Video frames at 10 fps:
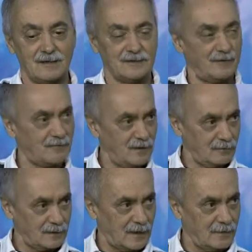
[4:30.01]
Eles já
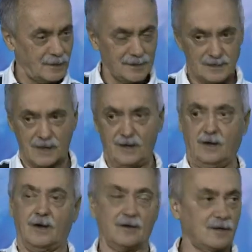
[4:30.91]
falam claramente: Olha,